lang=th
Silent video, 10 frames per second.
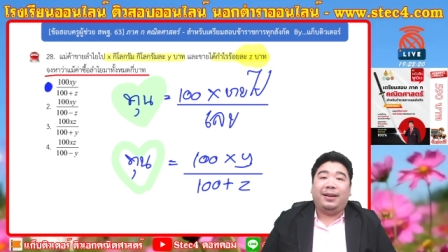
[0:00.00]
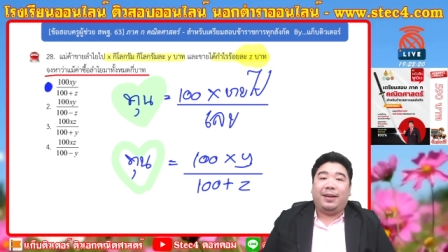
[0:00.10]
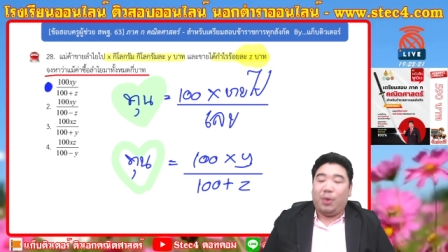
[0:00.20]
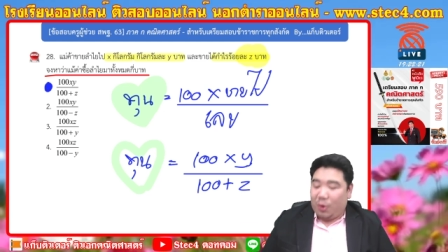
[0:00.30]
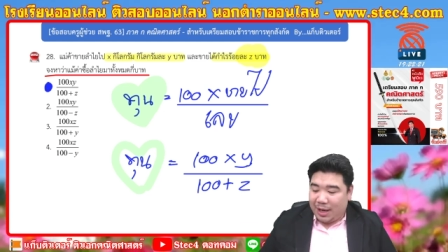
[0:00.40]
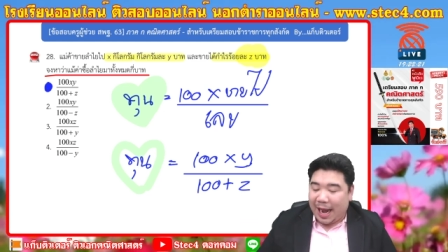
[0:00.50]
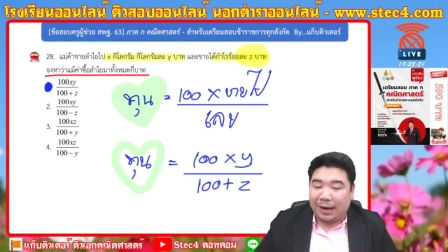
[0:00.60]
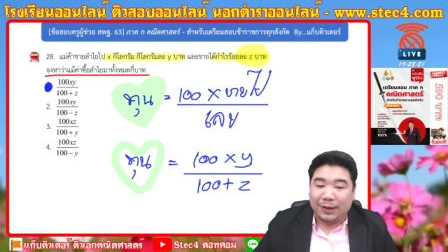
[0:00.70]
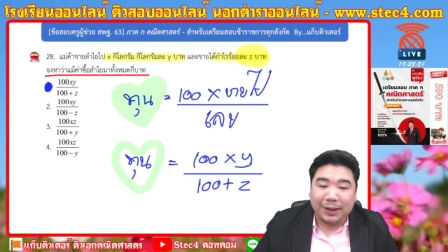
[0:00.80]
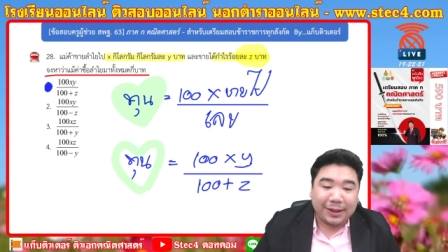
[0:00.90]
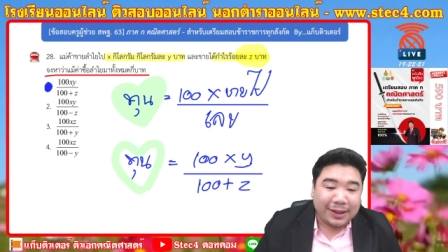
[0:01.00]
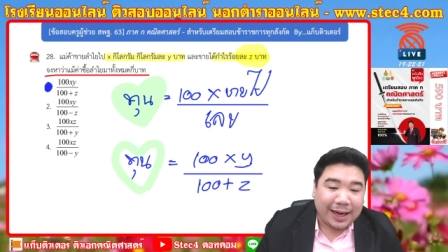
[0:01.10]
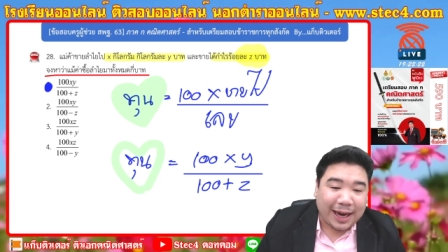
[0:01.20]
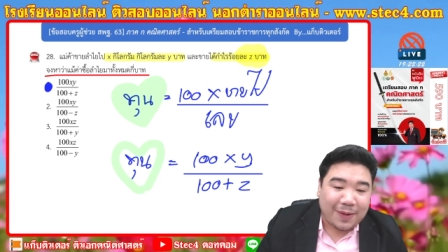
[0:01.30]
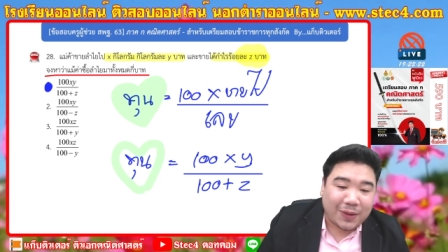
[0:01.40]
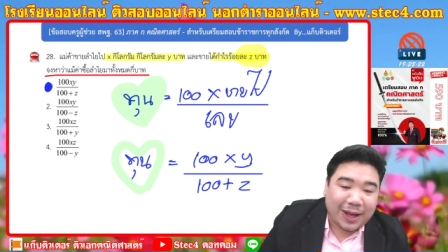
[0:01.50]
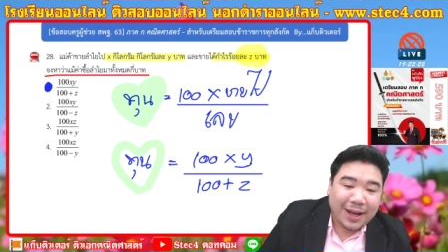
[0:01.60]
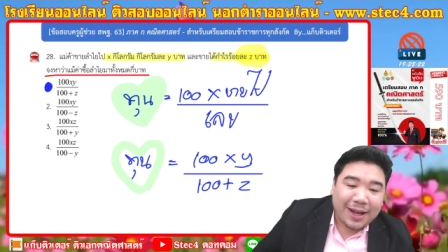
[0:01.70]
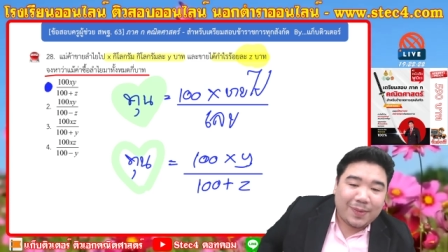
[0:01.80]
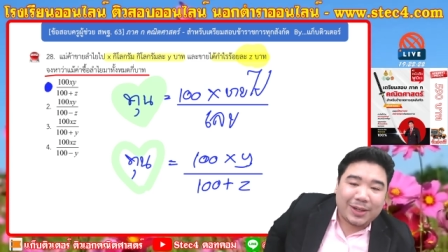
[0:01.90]
นี่บางคนหนักเลยนะครับนะ
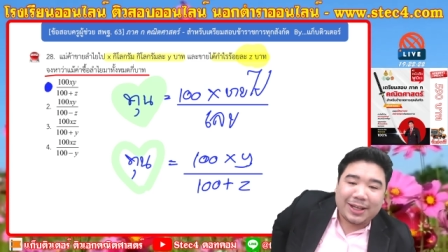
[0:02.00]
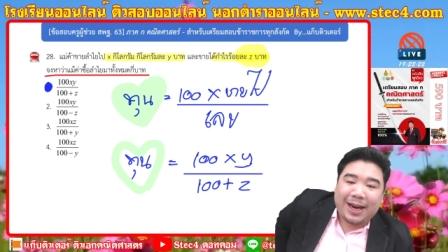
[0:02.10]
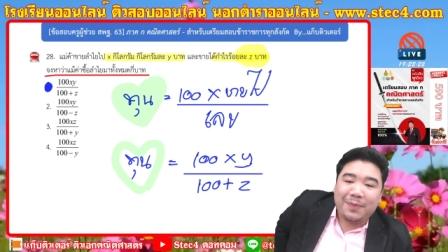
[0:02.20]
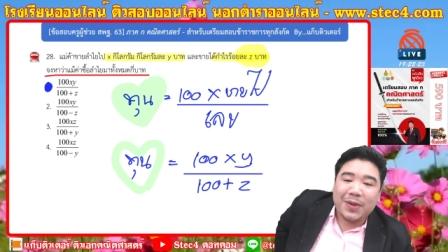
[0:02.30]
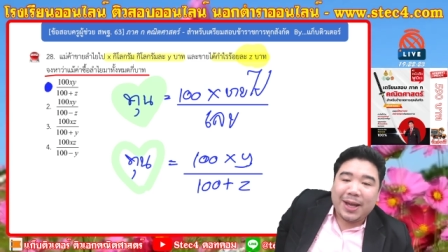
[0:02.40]
เพราะฉะนั้น